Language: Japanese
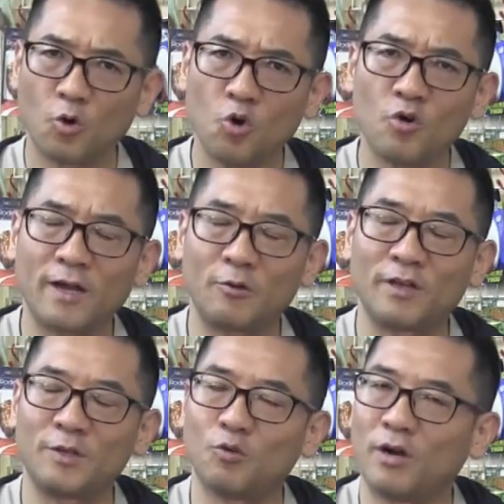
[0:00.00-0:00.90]
今回の
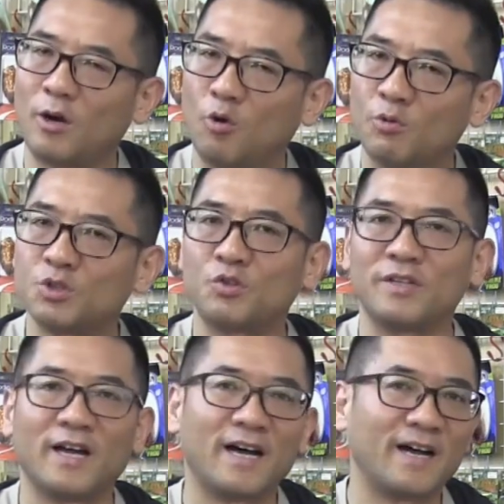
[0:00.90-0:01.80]
内容が面白
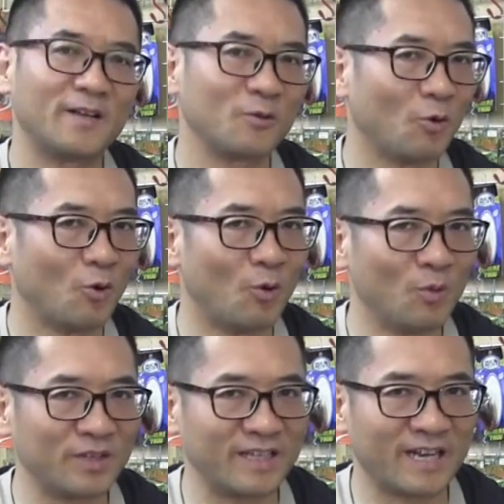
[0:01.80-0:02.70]
いなと
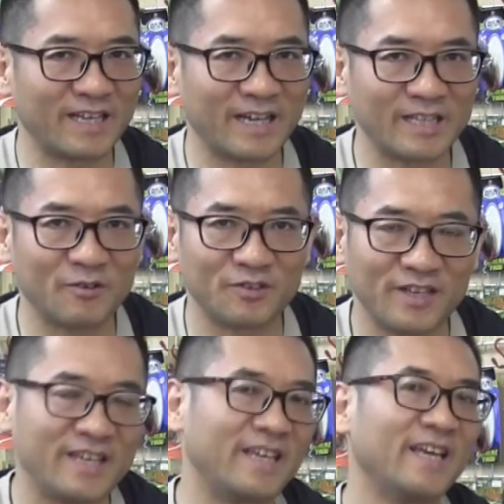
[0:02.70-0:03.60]
思っていただいた方は
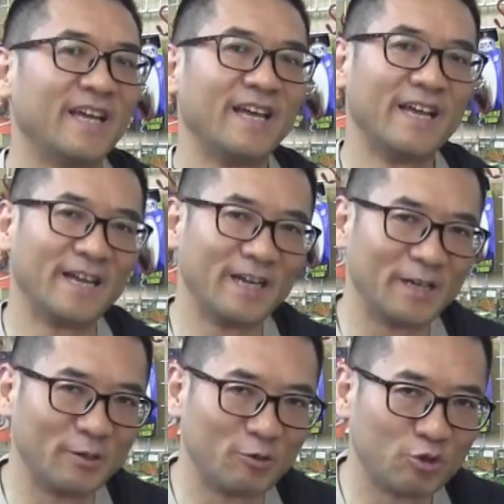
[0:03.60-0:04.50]
ぜひ
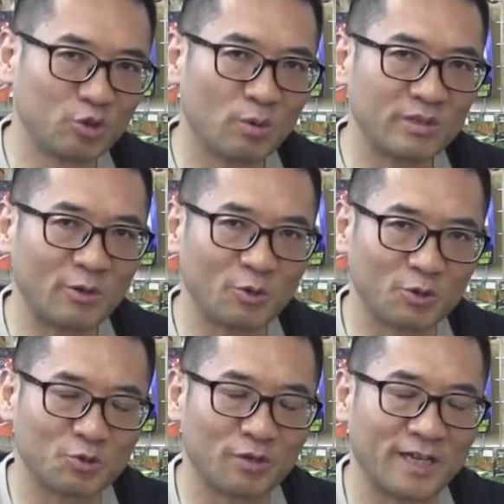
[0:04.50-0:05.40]
グッドボタンをよ
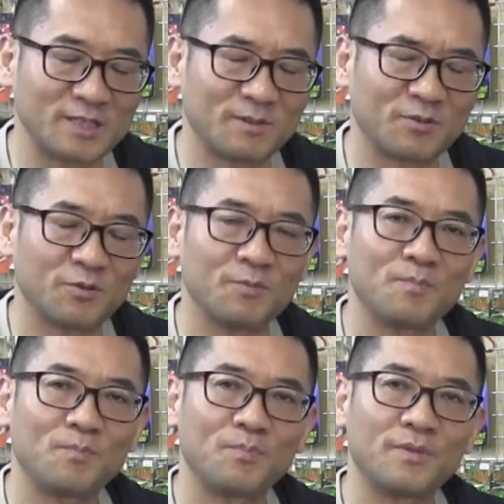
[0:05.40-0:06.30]
ろしくお願いします。
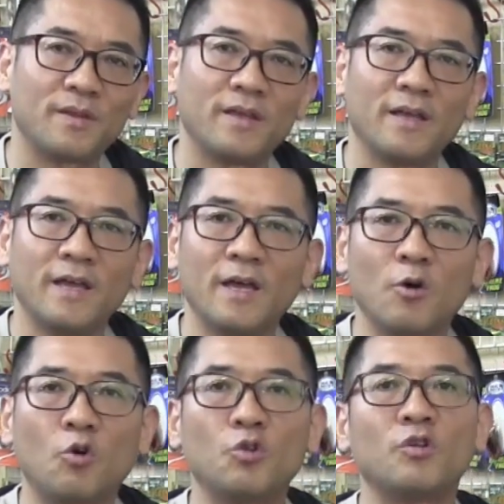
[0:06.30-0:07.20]

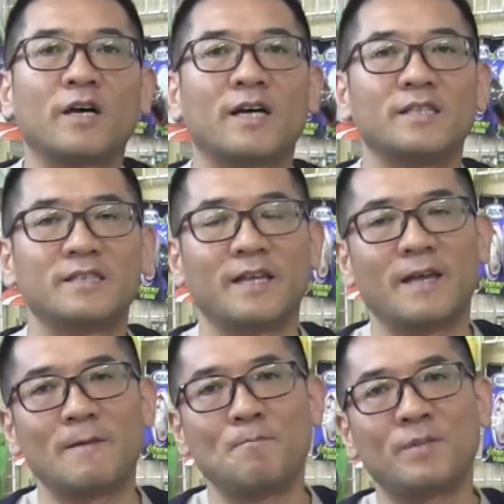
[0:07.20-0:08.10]
このような感じ
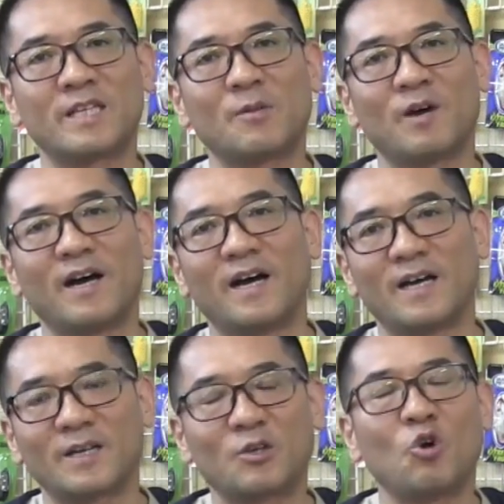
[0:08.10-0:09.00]
で皆様が
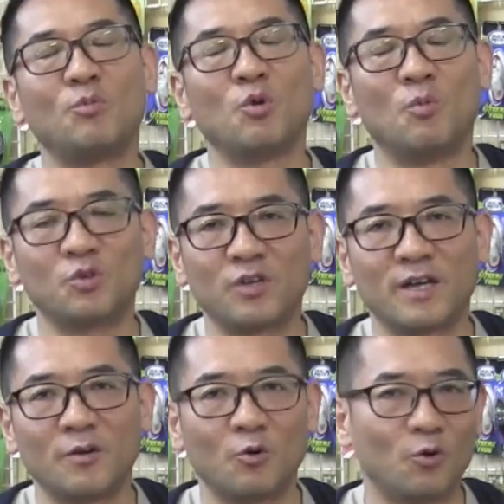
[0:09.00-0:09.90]
興味を持つ
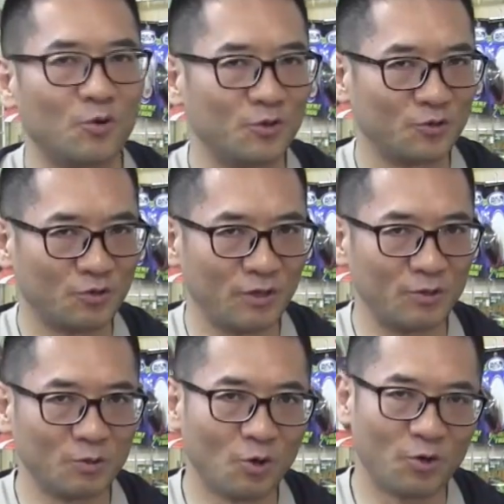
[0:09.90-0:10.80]
であろう釣
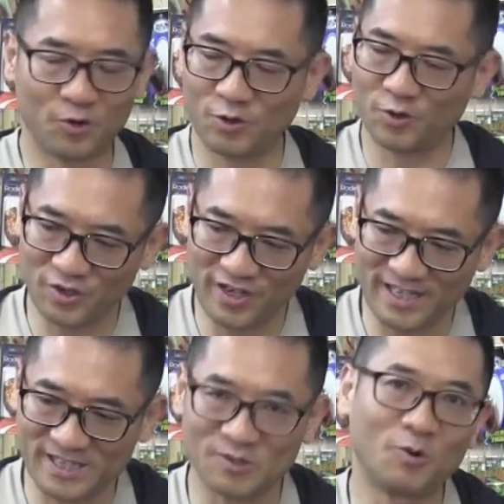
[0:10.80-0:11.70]
り具の
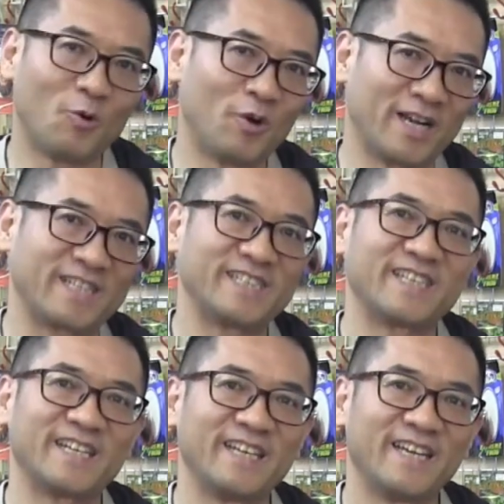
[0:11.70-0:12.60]
歴史をお話しし
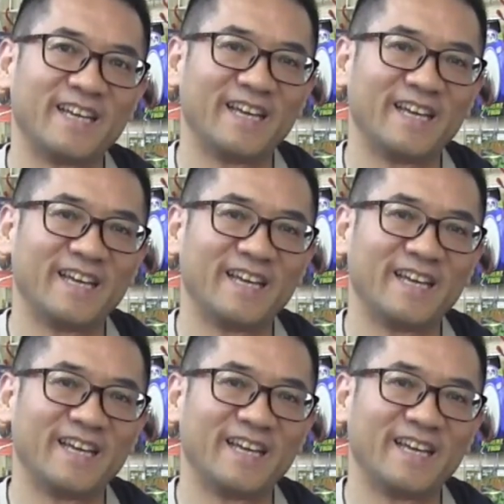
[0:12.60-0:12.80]
たり、